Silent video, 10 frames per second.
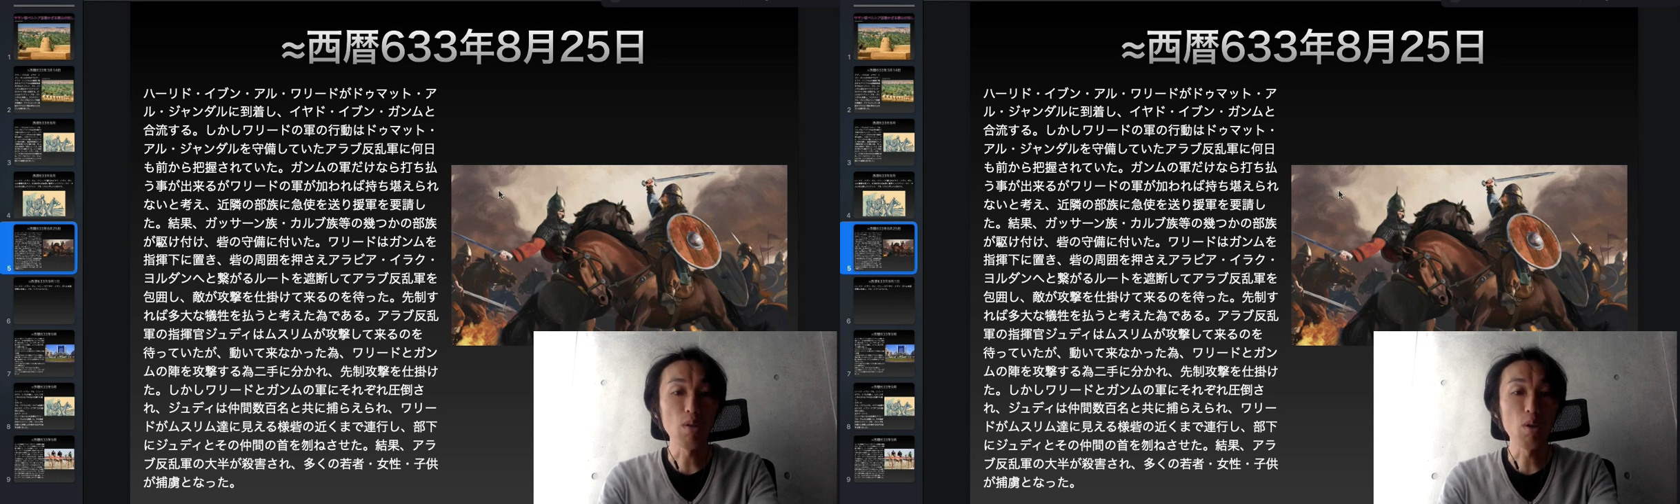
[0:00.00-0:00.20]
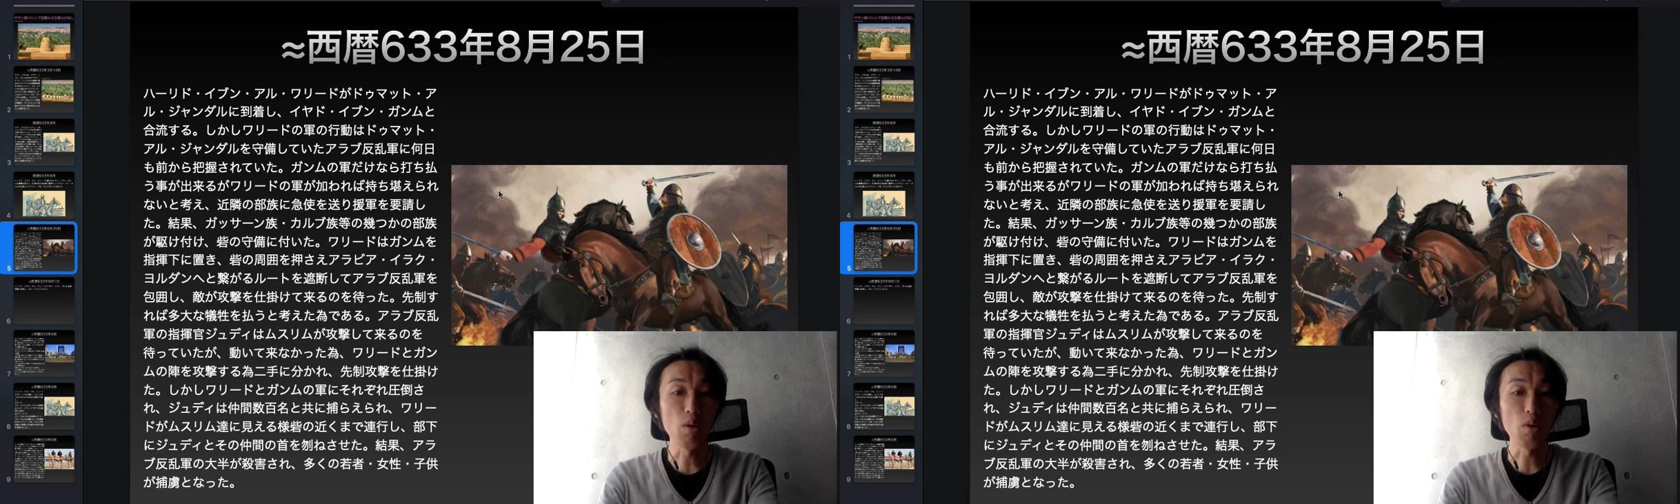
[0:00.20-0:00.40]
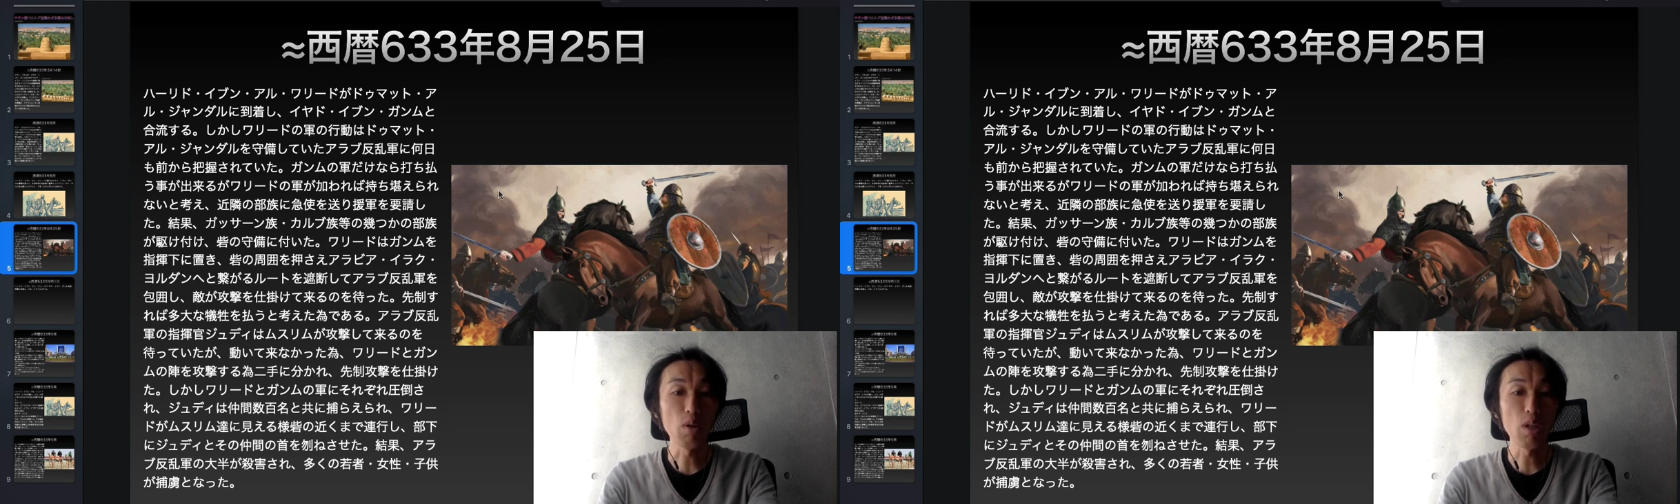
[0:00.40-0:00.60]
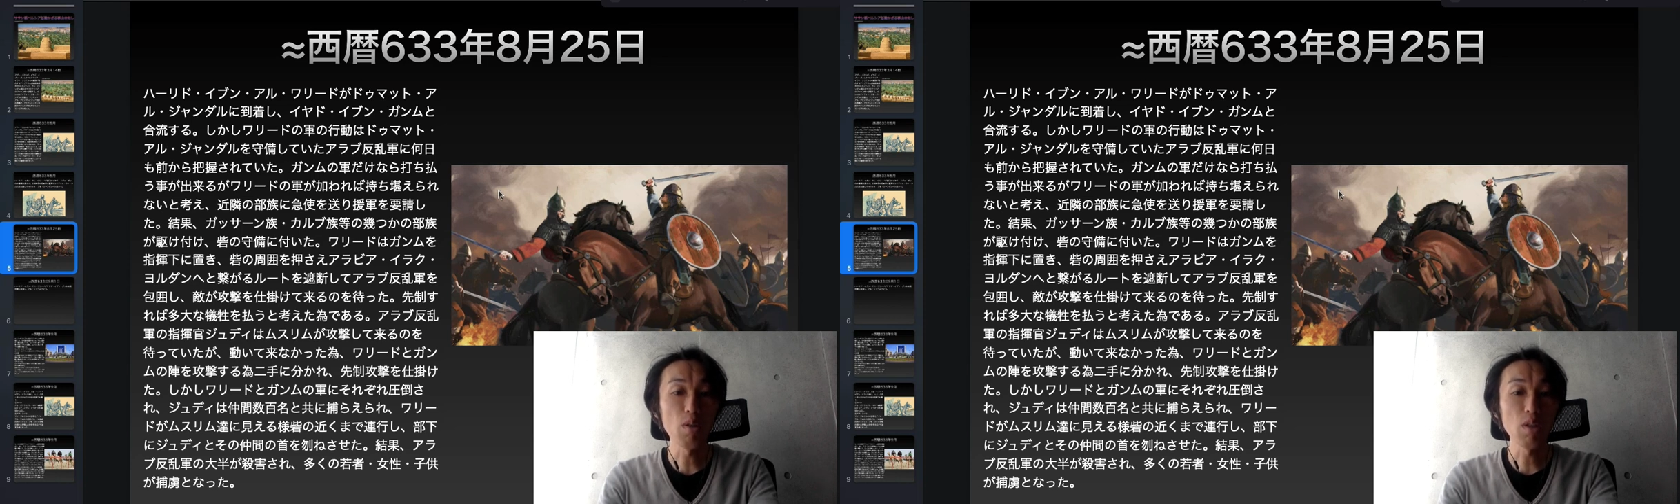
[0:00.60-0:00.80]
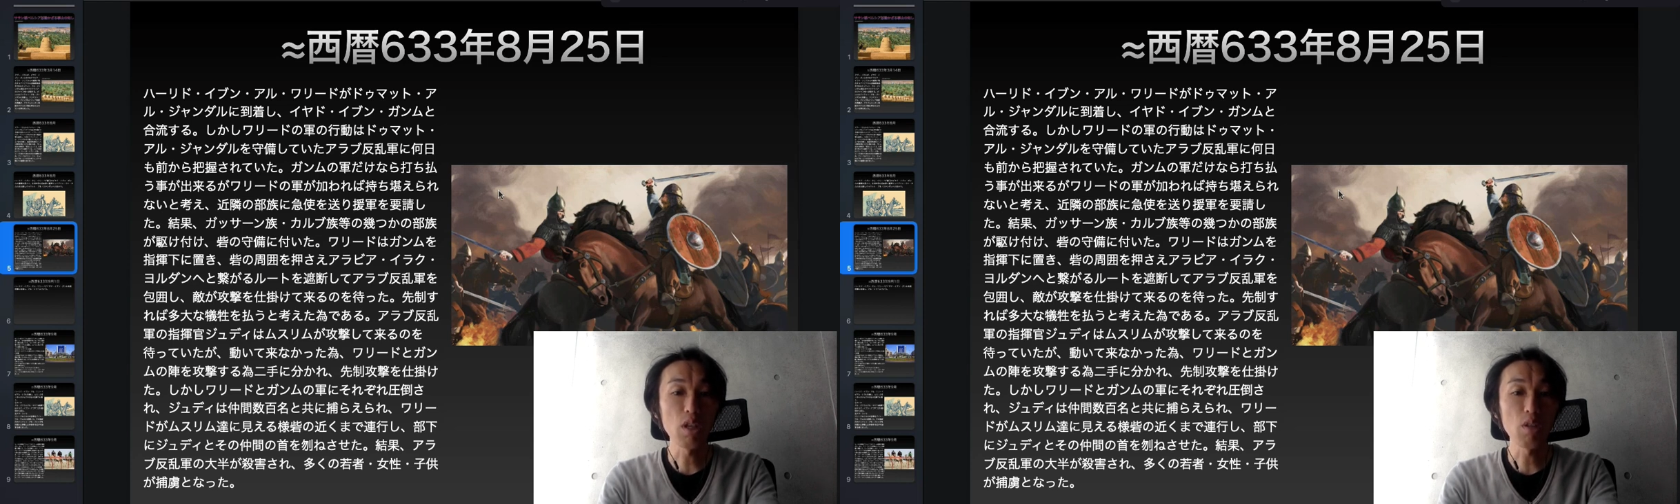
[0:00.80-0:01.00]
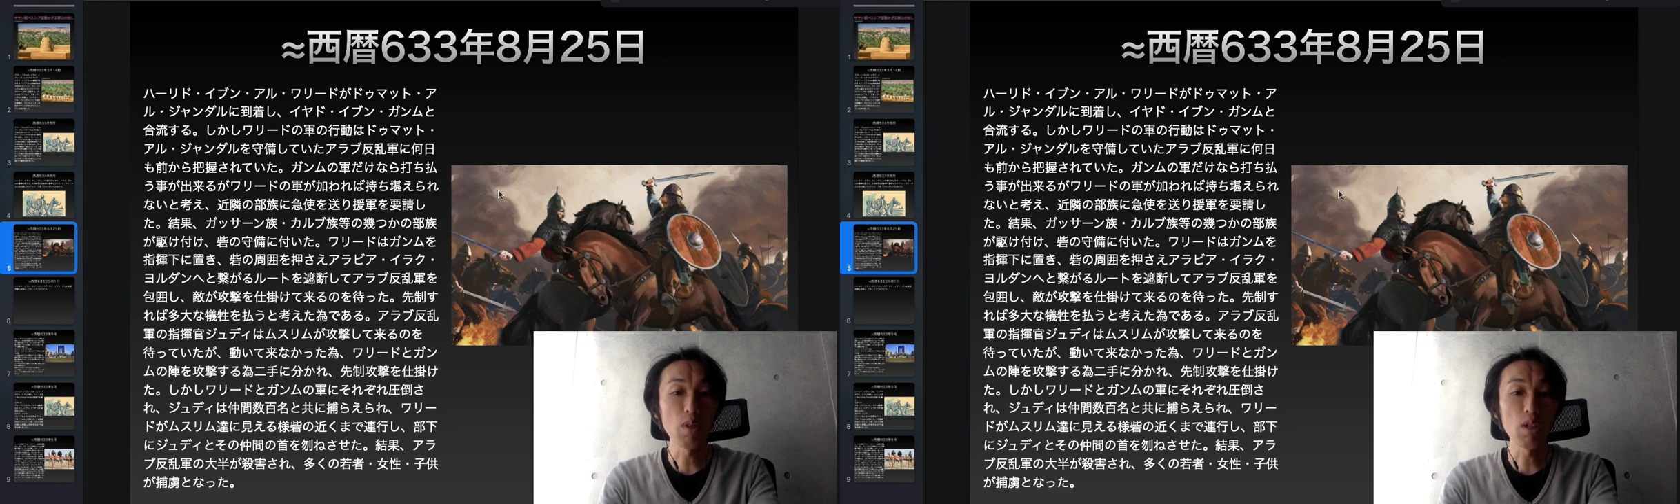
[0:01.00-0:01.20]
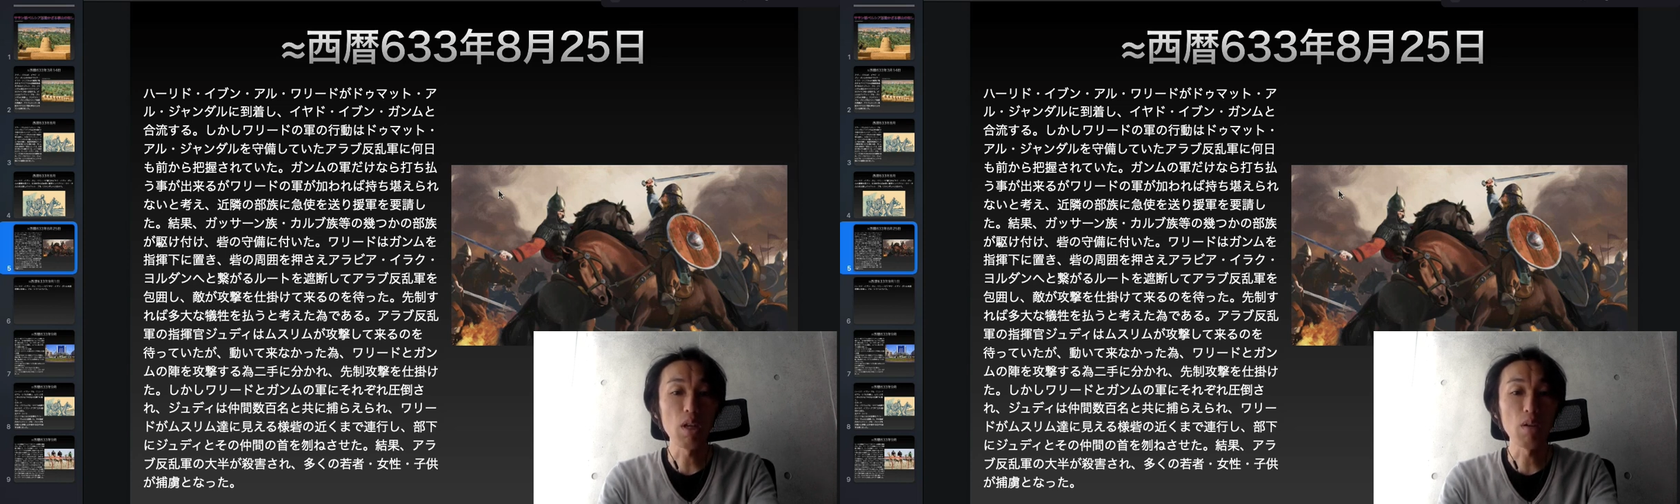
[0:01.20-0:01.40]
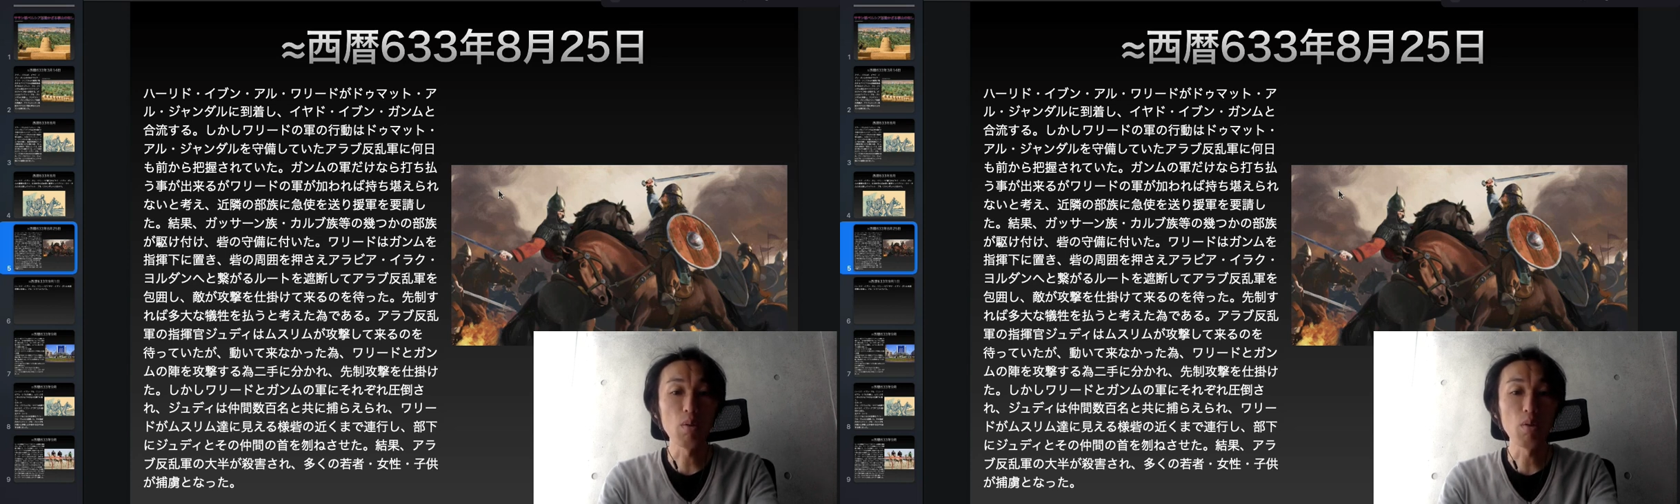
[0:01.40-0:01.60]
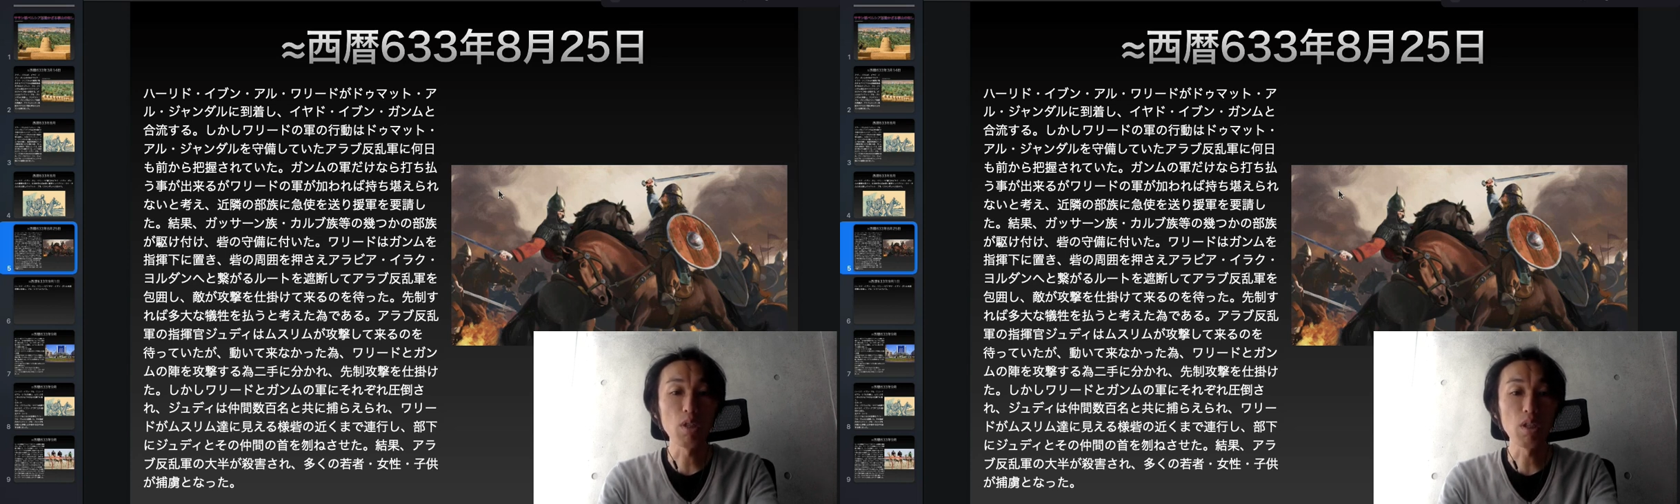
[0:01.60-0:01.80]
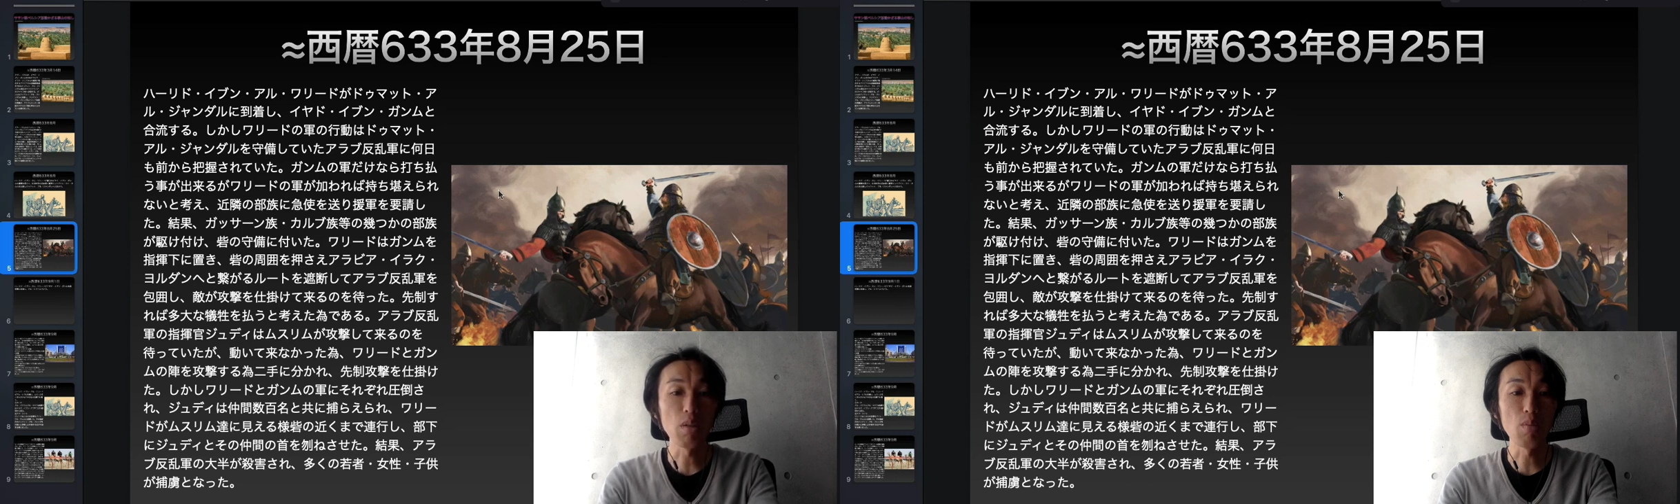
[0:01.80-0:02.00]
よう砦の近くまで連行し